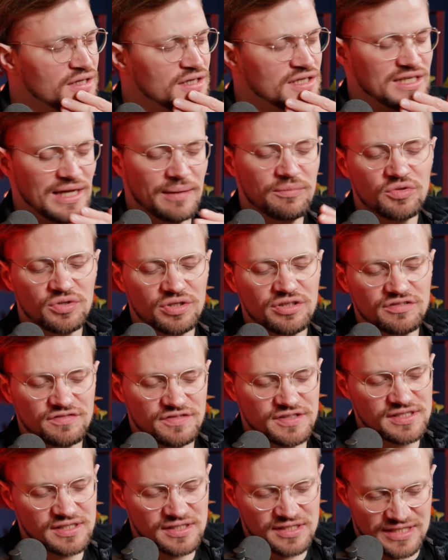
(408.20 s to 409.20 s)
ich habe nur eine
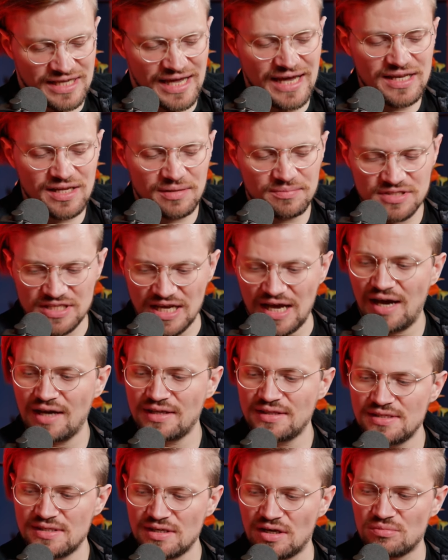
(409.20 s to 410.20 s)
gewisse Zeit am
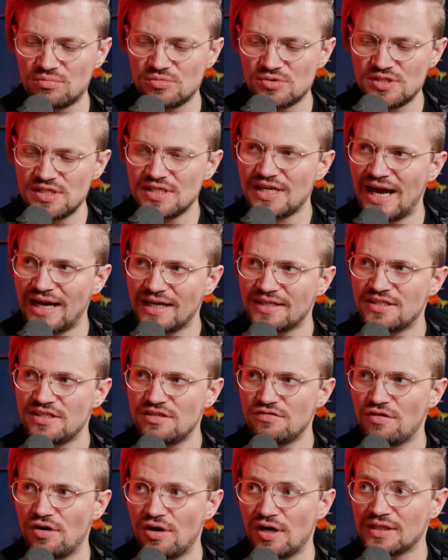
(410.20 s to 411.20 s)
Tag, die ich auch Musik
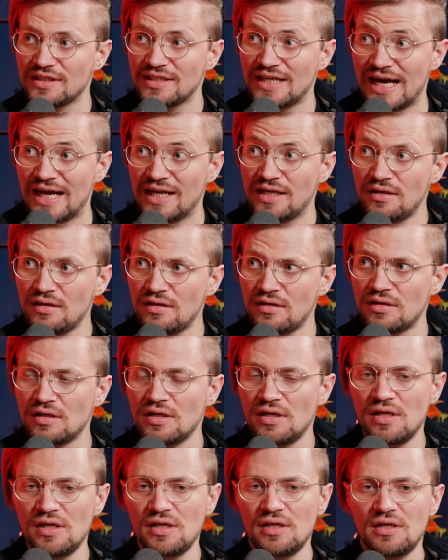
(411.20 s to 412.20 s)
aktiv hören kann.
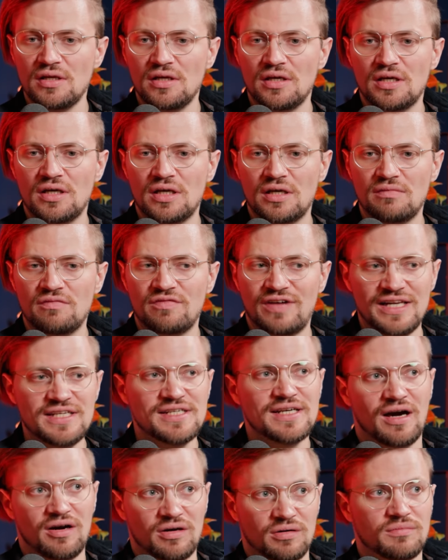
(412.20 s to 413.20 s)
Mhm. Ähm, weil
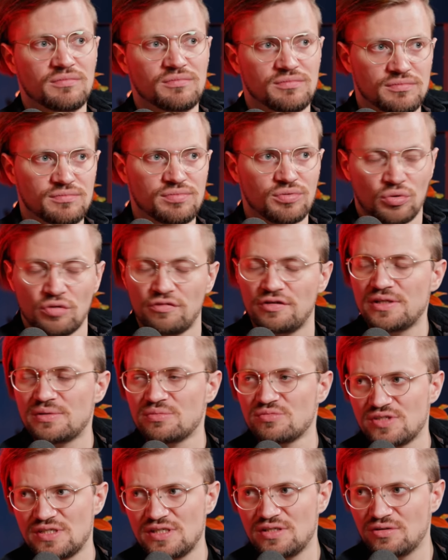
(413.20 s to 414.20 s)
ich ja auch beruflich
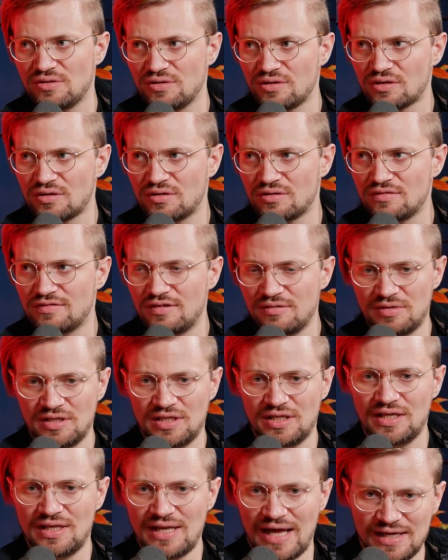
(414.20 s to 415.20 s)
Musik höre und wenn
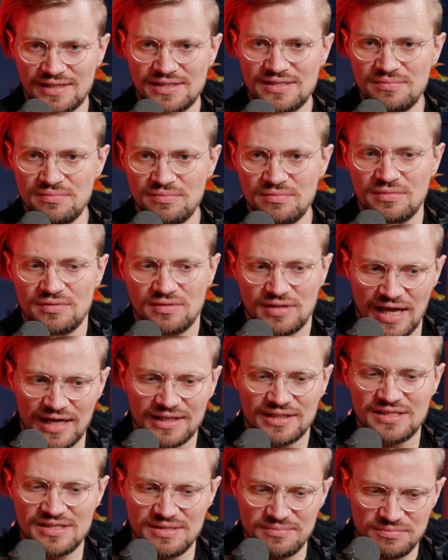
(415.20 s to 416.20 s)
man dann nach dem,
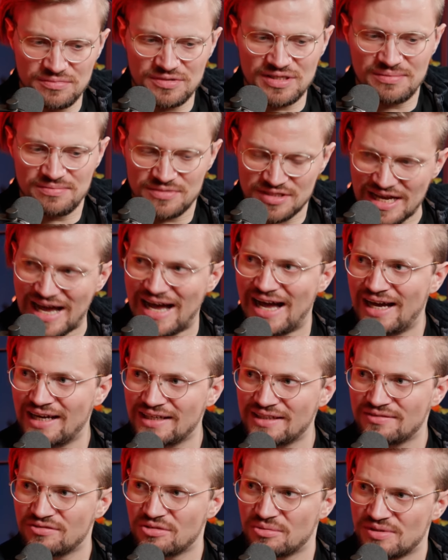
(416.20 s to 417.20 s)
nach den, dem
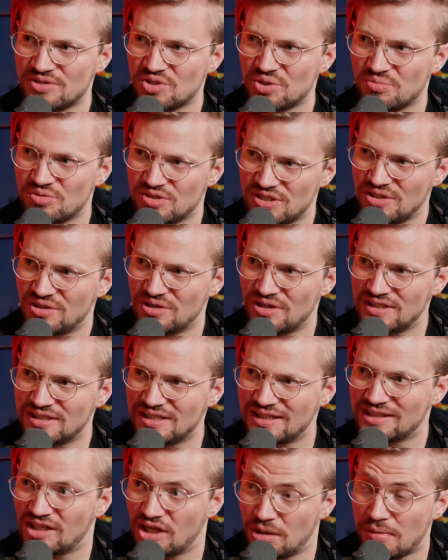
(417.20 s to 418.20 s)
Tag, wo man schon Musik gehört
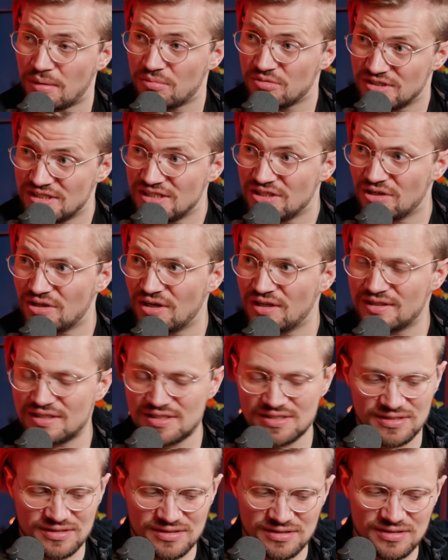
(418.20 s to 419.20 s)
hat, dann nochmal Musik hört,
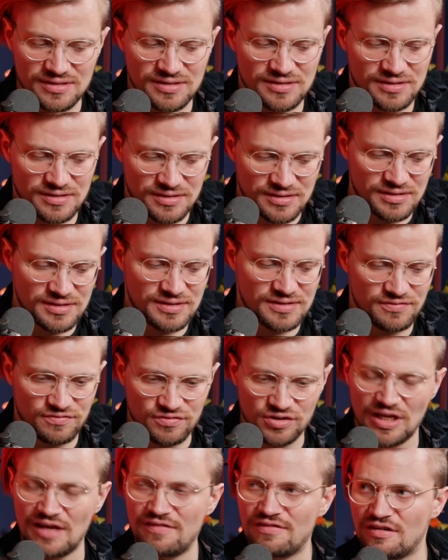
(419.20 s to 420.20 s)
das, mm. das
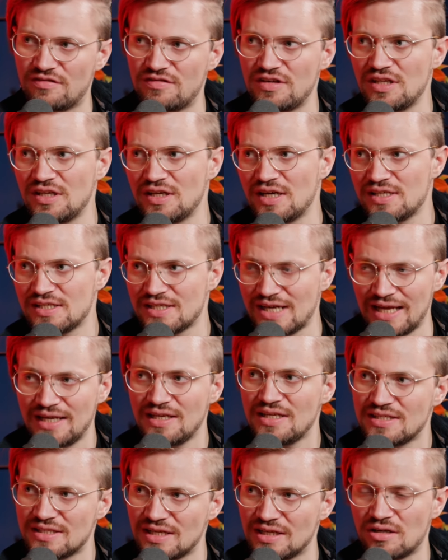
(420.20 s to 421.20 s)
wird einfach weniger. Ich kann
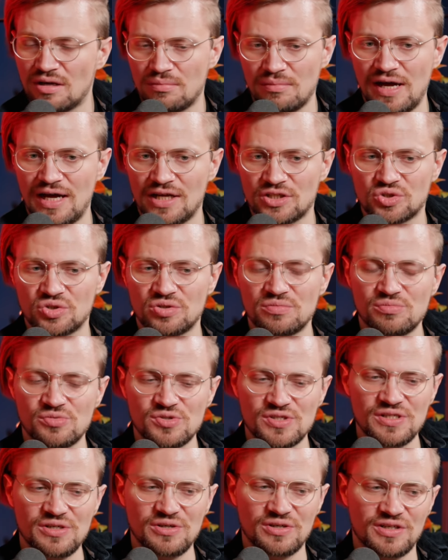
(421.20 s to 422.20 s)
nicht dann nochmal acht Stunden
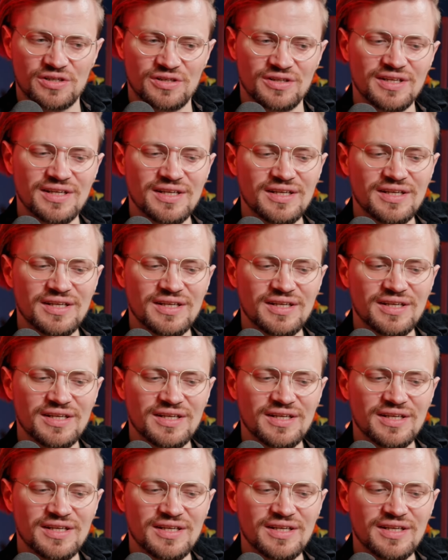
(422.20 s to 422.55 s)
Musik hören.